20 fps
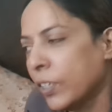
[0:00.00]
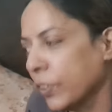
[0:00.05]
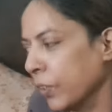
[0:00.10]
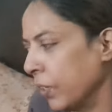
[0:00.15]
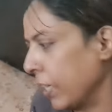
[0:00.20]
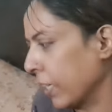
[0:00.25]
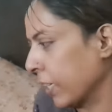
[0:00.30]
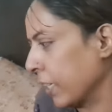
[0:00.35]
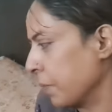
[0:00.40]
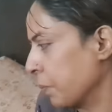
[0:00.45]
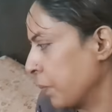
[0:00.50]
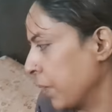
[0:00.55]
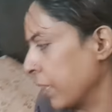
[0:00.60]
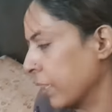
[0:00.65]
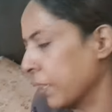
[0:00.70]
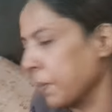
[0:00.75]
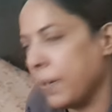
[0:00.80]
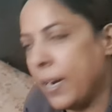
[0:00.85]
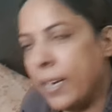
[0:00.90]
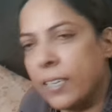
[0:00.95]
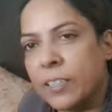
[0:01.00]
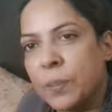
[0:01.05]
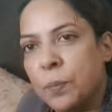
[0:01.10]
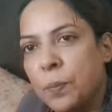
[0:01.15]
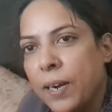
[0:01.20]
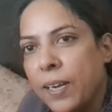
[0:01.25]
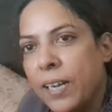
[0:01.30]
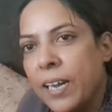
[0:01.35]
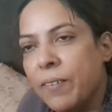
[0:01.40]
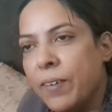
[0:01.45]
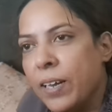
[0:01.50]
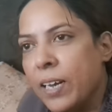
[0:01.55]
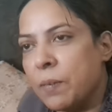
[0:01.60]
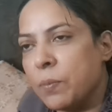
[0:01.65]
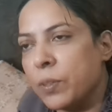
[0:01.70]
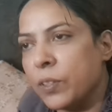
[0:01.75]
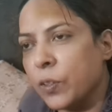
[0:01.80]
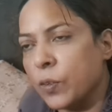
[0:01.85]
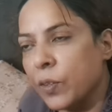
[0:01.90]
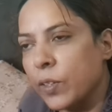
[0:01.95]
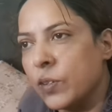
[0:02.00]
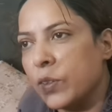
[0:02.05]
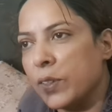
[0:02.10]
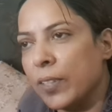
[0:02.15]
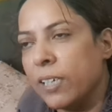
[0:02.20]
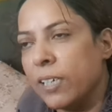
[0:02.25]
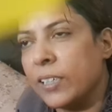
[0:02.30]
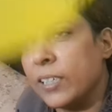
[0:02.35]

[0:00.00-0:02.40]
तो लेकिन फिर कमेंट्स तो पढ़ने वाला भी तो कोई होना